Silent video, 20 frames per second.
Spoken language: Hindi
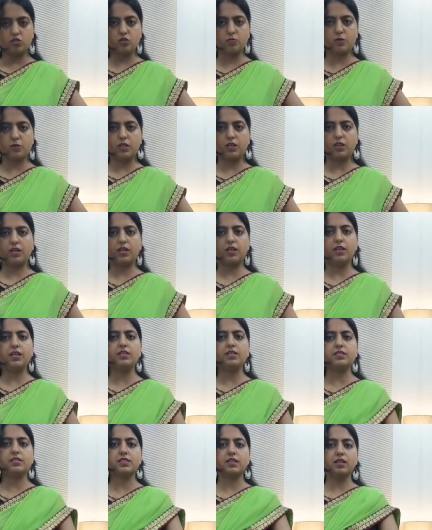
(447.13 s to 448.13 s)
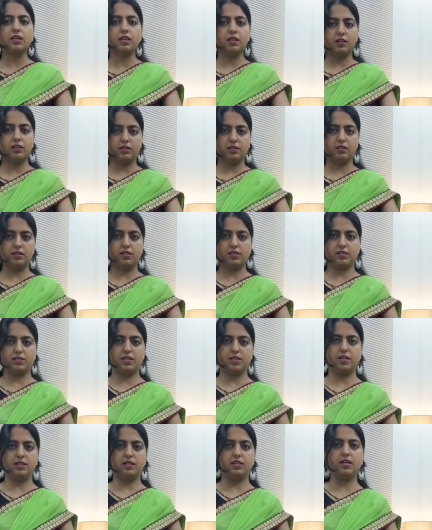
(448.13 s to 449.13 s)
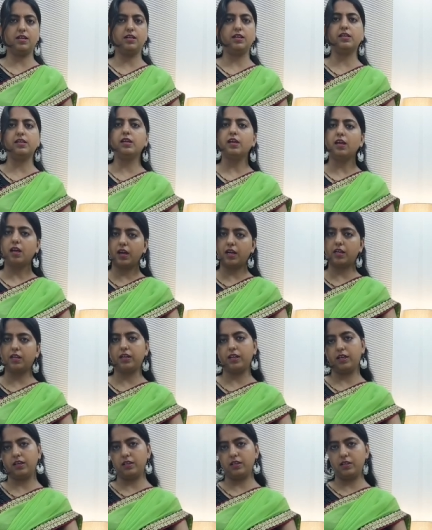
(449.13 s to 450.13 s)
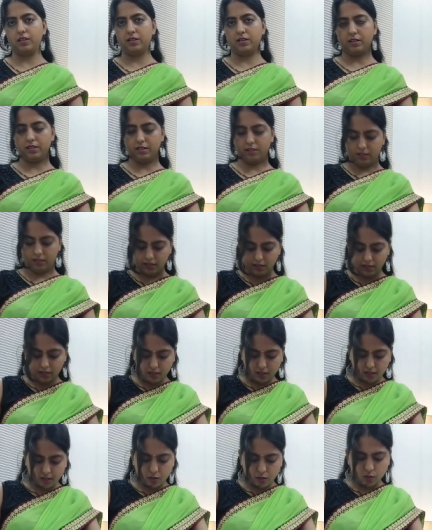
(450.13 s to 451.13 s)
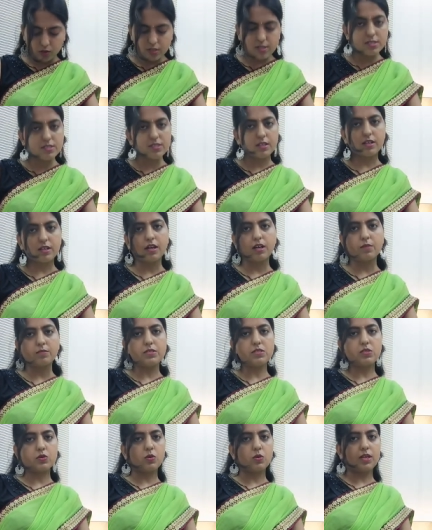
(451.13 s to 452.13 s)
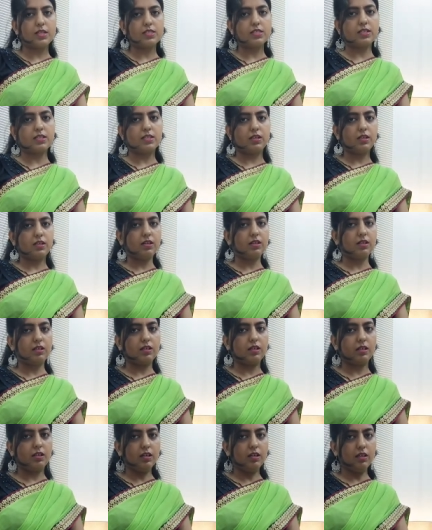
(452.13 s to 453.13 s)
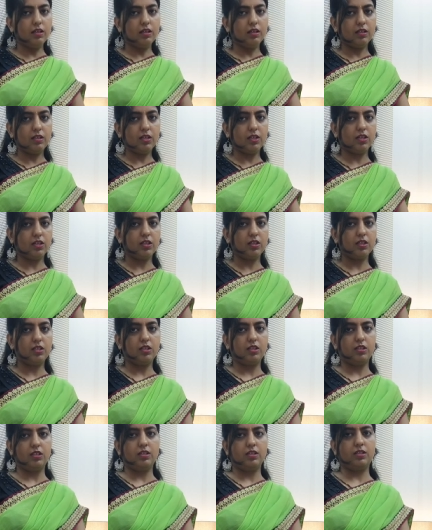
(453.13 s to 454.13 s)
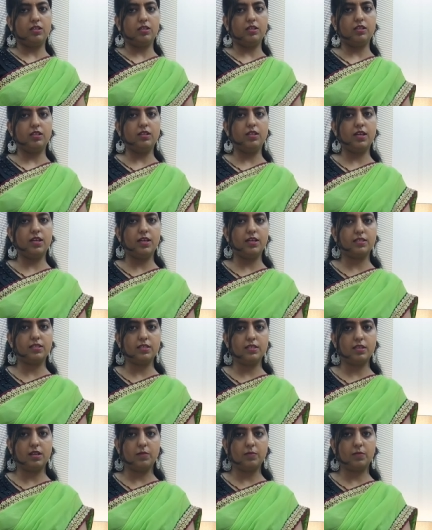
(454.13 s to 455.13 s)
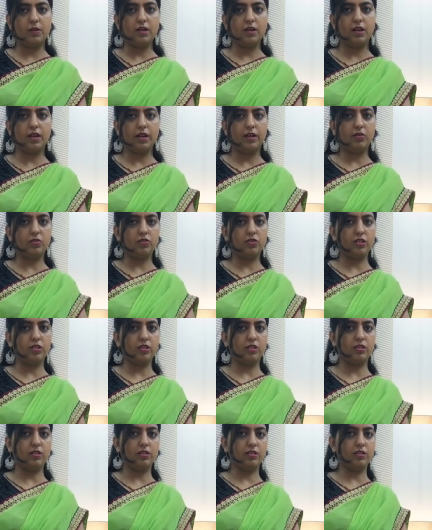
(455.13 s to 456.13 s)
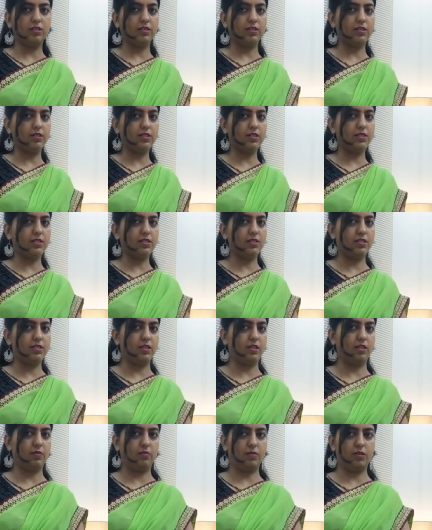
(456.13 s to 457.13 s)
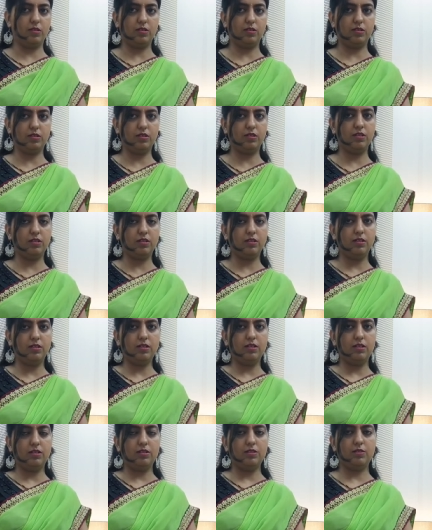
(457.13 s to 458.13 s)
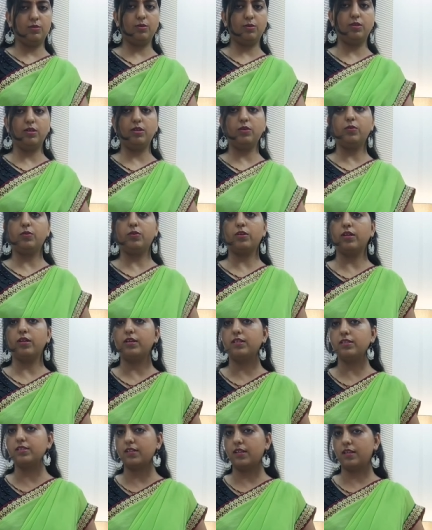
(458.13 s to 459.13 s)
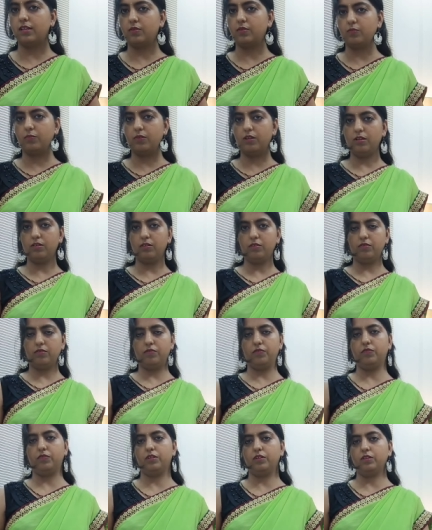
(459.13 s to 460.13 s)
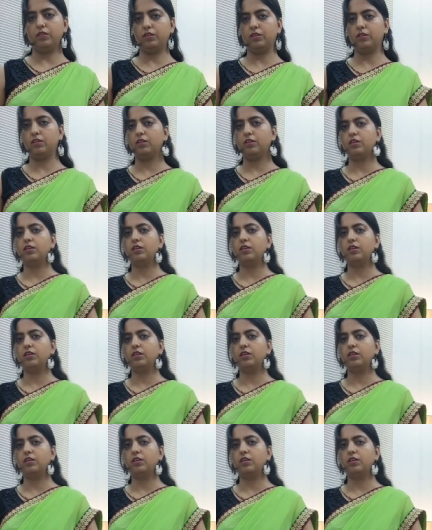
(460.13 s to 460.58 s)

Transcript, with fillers: ये जो पल्ला है इसके अंदर की साइड यानी कि हाइड हैंग की टकिंग तो इस तरह आप इसको ऐसे टक करिए ये ऐसे यहाँ पे हाइड हो जाएगा इस डिजाइन में तो ये हो गया डिजाइन नंबर वन